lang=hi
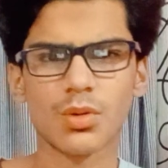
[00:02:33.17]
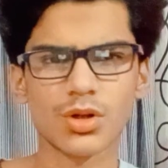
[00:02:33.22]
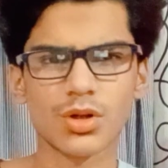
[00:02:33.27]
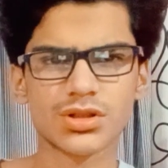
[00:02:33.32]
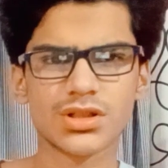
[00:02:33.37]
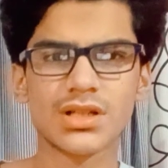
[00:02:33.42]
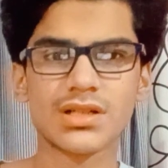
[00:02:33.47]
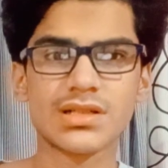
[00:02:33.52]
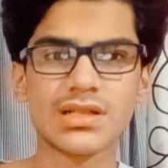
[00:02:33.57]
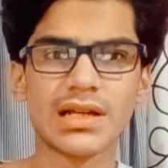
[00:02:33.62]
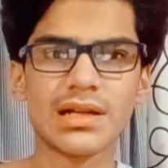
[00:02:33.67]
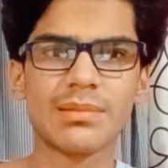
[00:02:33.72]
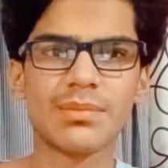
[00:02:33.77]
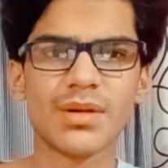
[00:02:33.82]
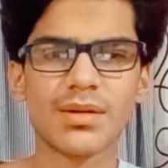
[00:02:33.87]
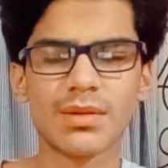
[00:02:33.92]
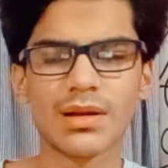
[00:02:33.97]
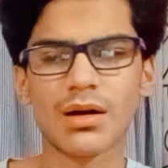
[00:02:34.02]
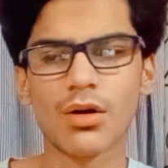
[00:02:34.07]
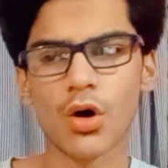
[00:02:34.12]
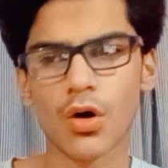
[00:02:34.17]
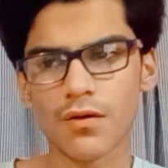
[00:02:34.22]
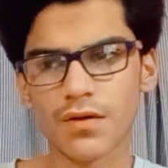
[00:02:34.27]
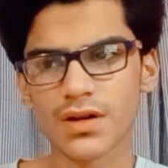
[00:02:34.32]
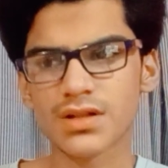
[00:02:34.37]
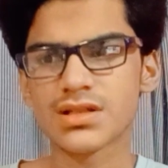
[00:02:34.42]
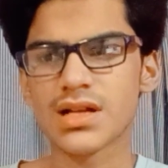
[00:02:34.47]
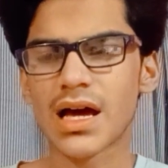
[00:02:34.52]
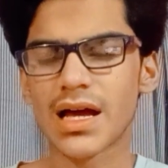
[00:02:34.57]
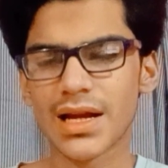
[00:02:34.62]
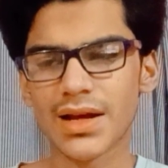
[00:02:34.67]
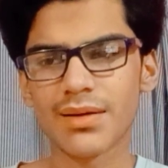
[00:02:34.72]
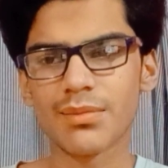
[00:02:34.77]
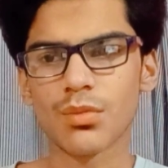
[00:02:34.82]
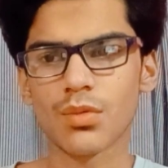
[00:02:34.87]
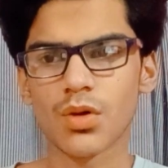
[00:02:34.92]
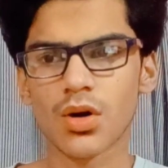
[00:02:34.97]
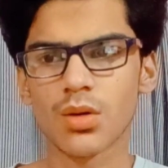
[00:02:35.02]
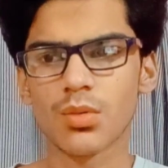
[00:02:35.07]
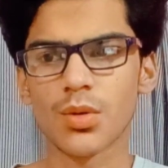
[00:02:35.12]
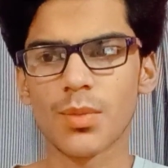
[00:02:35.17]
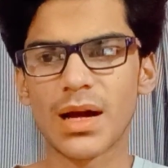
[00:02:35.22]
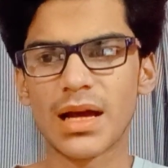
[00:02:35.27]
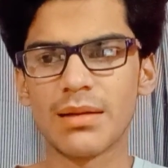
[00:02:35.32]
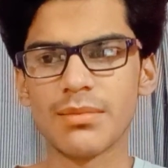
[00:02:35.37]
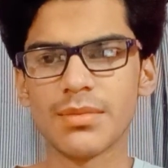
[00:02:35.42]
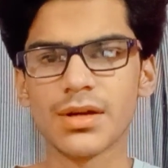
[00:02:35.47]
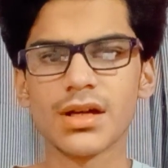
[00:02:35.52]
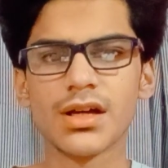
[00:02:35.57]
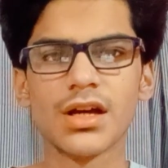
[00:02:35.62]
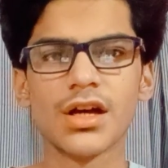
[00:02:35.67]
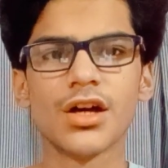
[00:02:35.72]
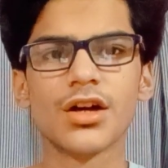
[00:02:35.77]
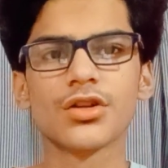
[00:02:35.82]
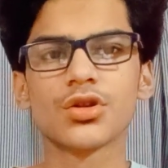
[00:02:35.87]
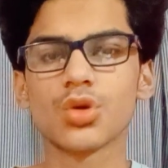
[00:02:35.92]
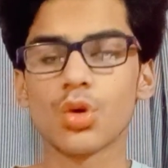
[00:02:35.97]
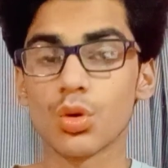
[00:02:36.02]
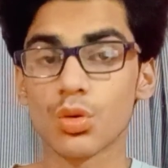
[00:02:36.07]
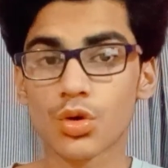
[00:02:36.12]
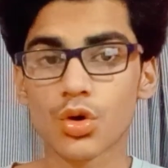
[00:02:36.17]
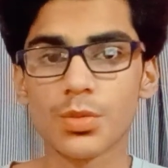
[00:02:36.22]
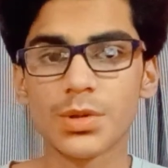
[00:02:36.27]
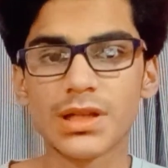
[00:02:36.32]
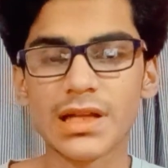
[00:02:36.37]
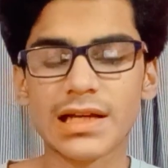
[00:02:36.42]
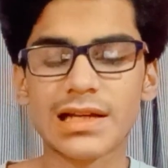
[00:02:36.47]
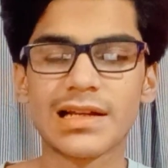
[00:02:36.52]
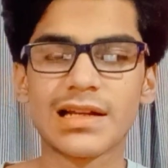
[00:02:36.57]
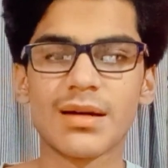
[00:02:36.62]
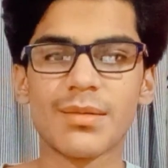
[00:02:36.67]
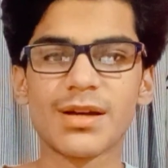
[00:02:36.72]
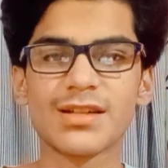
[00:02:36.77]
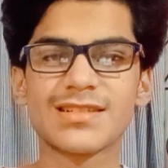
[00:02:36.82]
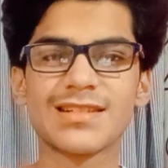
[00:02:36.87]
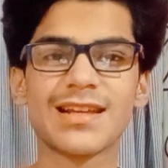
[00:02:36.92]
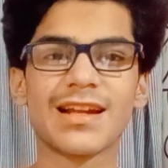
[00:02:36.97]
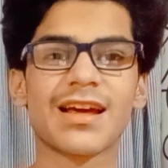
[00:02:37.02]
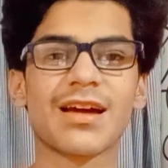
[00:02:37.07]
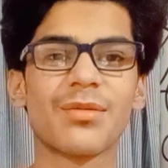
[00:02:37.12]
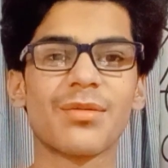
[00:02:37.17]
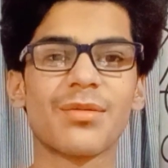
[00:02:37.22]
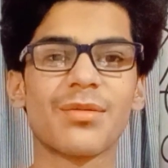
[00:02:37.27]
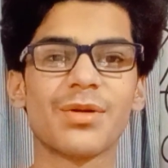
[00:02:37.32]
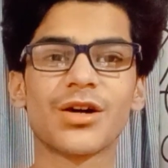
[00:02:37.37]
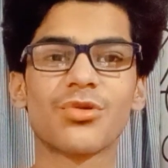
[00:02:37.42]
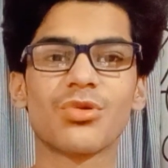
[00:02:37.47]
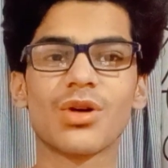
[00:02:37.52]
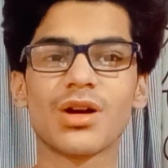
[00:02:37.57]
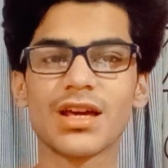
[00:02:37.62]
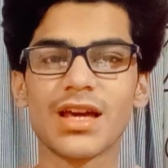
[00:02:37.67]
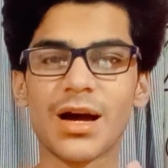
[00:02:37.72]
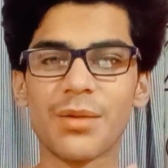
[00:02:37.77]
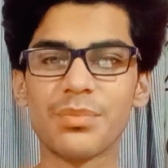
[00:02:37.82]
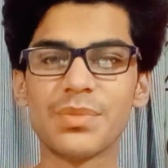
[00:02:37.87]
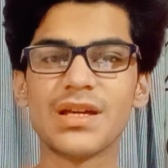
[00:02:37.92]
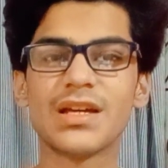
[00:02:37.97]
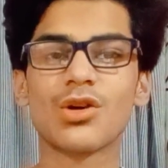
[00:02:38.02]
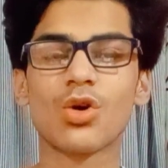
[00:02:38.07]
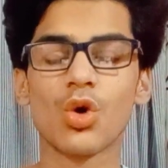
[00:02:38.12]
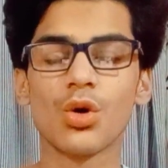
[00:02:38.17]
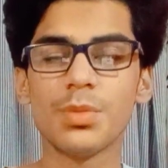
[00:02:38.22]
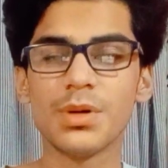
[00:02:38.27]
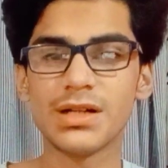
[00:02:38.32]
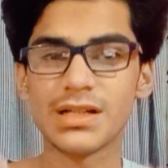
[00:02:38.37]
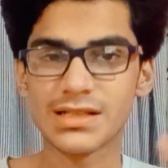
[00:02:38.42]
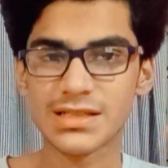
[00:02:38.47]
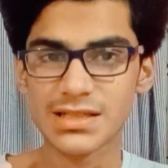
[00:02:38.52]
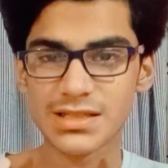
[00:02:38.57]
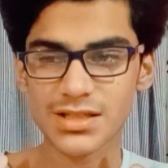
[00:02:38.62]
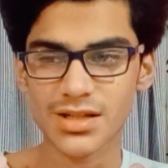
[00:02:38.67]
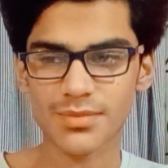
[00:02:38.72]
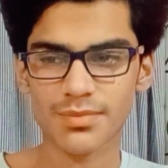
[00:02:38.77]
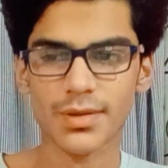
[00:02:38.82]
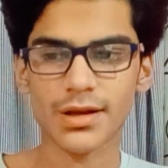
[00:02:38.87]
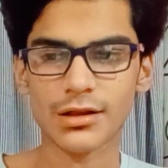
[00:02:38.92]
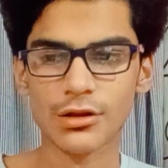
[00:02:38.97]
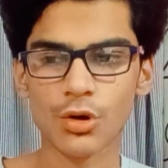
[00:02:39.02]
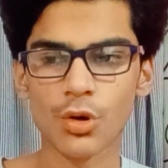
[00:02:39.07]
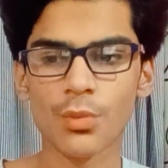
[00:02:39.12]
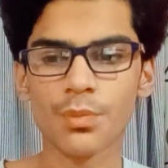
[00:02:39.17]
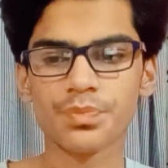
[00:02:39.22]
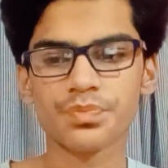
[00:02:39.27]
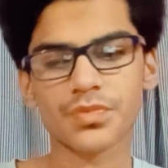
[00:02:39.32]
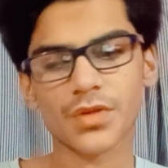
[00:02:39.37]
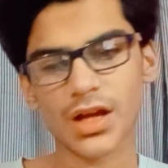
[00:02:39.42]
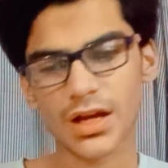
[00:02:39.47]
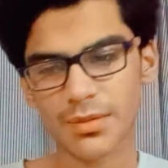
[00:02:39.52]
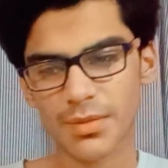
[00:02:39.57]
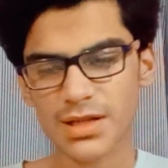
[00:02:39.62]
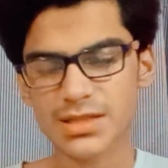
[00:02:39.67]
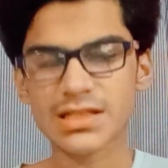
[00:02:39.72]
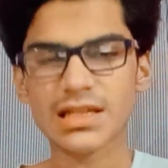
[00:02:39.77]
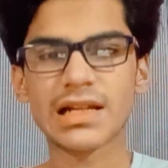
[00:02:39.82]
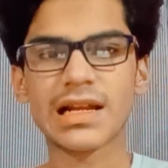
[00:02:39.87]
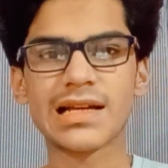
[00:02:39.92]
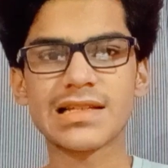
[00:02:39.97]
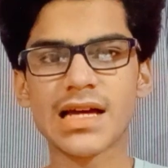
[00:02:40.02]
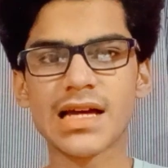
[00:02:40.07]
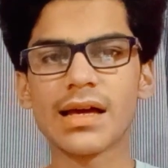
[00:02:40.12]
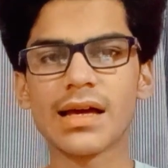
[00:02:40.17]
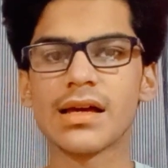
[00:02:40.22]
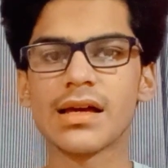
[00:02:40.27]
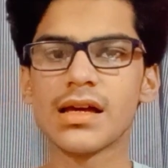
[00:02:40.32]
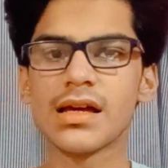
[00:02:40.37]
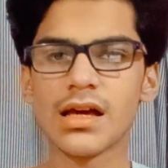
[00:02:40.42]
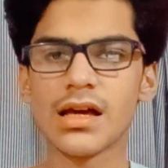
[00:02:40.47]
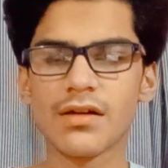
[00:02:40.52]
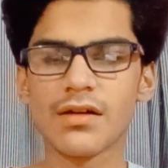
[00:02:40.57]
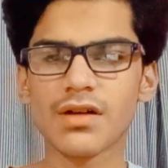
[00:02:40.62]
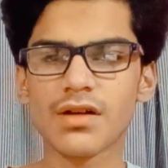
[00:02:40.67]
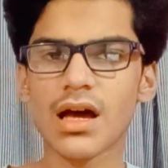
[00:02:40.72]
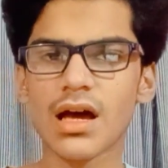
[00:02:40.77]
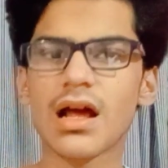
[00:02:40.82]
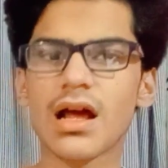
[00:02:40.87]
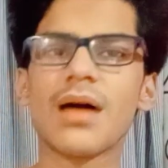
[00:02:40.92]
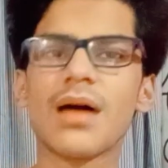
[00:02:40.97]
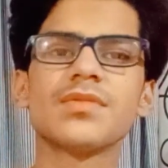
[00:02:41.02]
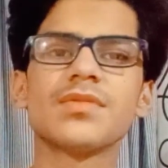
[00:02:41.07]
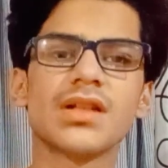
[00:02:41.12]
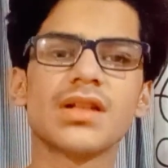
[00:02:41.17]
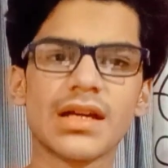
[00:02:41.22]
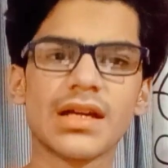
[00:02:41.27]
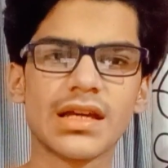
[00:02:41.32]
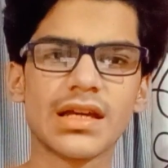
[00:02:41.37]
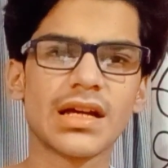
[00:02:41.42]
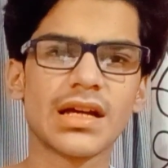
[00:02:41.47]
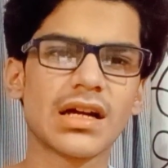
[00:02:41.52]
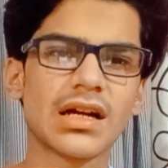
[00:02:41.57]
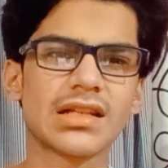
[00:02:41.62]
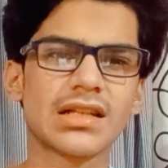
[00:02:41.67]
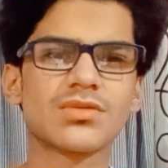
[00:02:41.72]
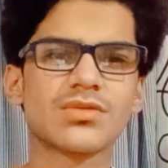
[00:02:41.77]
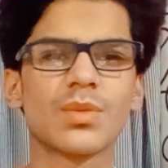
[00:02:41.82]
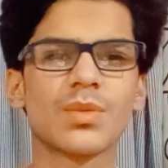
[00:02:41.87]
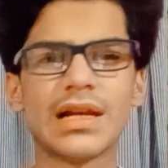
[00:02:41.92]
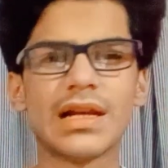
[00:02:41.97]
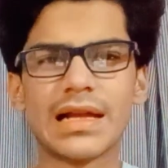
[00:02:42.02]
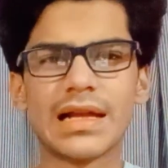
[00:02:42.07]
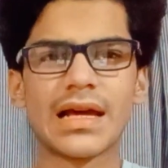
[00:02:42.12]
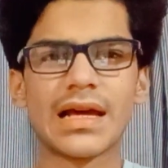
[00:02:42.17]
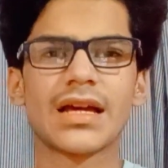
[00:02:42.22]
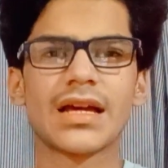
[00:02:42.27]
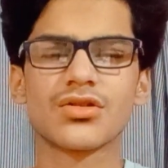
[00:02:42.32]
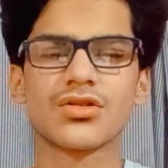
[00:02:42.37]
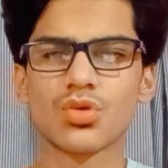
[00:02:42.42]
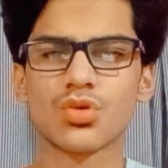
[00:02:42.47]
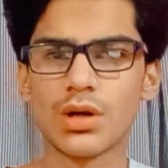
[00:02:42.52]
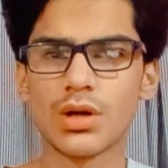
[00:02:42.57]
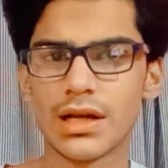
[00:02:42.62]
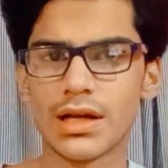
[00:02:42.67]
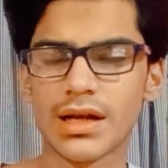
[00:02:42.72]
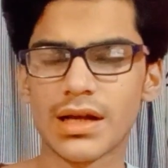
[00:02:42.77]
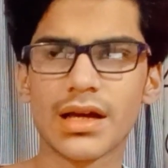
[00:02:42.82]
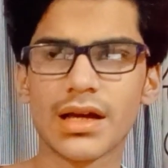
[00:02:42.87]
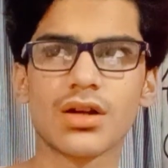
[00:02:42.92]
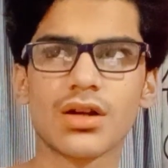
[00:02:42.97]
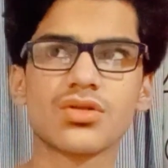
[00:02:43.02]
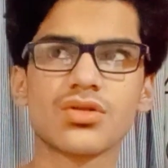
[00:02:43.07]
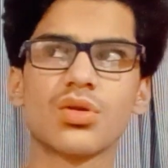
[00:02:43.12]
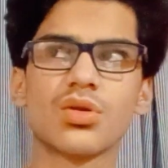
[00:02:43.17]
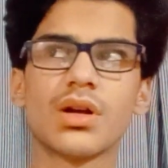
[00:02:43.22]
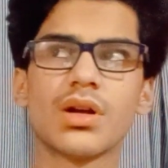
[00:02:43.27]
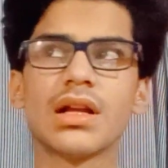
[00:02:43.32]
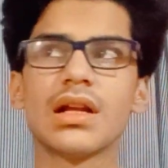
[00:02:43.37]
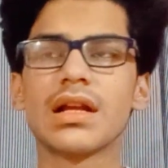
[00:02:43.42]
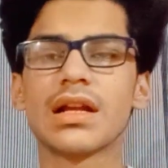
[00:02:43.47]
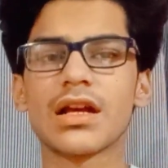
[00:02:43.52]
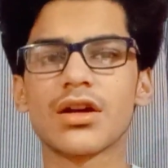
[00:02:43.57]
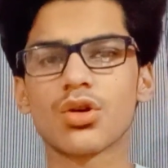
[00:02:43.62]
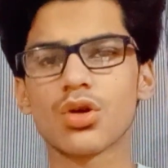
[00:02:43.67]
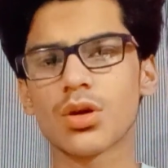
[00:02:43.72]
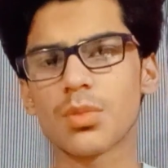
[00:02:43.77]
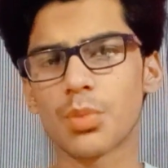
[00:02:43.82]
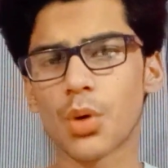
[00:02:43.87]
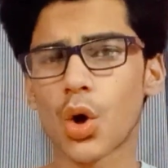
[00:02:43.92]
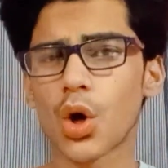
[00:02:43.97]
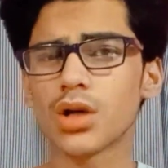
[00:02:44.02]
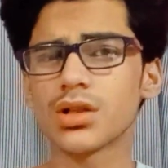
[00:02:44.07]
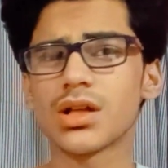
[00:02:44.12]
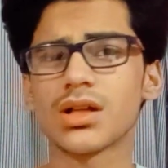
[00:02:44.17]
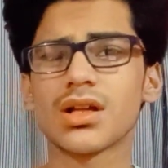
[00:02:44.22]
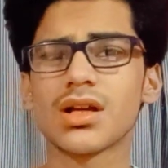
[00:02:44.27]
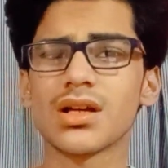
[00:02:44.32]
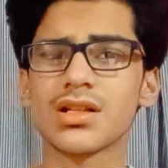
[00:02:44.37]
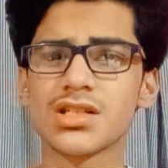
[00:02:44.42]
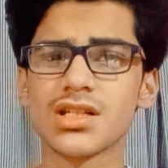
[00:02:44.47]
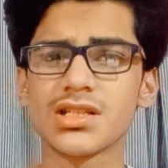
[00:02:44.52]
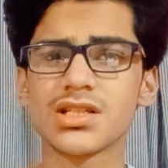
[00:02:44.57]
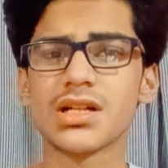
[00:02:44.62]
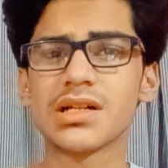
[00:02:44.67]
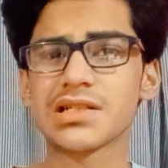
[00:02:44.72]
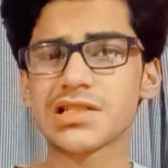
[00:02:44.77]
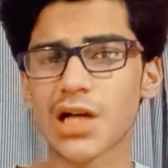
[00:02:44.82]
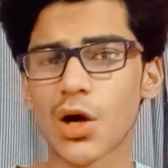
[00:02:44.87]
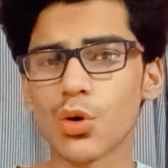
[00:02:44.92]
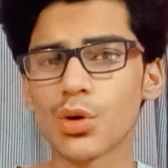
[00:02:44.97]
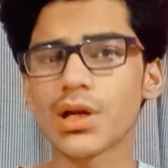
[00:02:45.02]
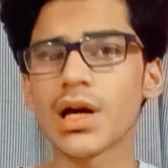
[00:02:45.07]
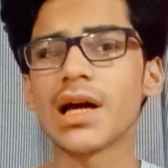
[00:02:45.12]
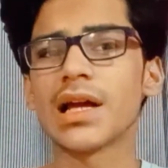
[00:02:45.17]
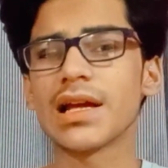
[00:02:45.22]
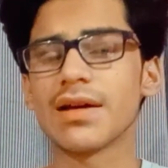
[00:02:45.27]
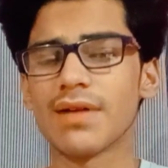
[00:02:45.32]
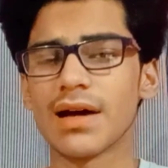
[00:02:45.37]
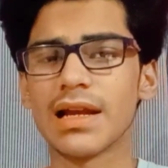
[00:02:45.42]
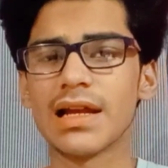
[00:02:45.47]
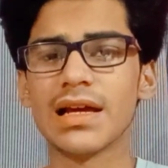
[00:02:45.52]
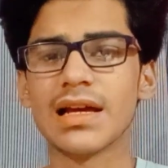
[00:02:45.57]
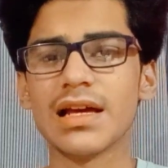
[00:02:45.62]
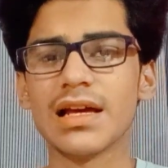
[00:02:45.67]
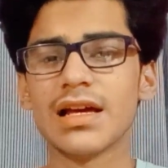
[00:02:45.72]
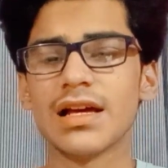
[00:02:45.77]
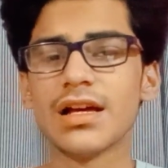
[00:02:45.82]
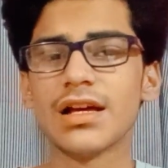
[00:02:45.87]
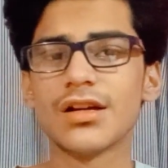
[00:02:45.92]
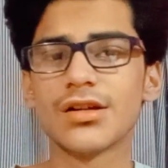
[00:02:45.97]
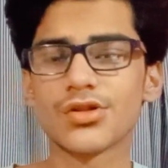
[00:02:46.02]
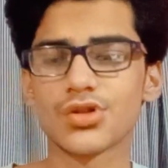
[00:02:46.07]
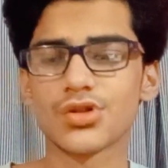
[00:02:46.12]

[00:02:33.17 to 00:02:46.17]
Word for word: सील में मतलब ऑफर्स आ रहे हैं और मोबाइल में तो उनको भी देख लेना मैं इसलिए रिकमेंड करूँगा कि अभी कोई भी डिसीजन मत लो एक बार सेल आ जाए तो आराम से देखिएगा किस में लेना है किसको लेना है किसको नहीं लेना है क्योंकि बहुत ज़्यादा अच्छे अच्छे डिस्काउंट आने वाले हैं तो